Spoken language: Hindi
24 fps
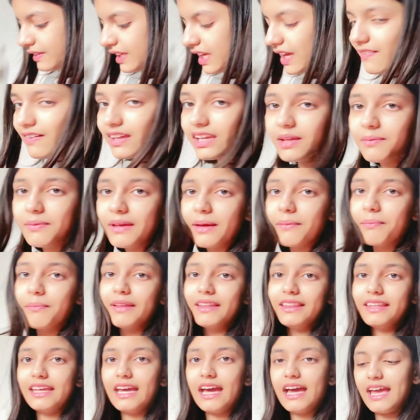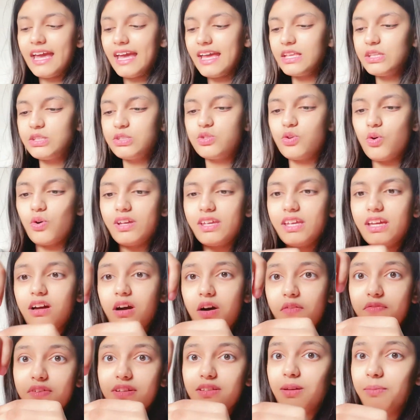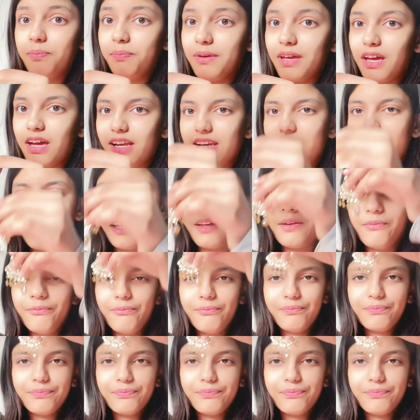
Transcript: ये वाली भी एक बिंदिया है जो की काफी ज्यादा प्यारी है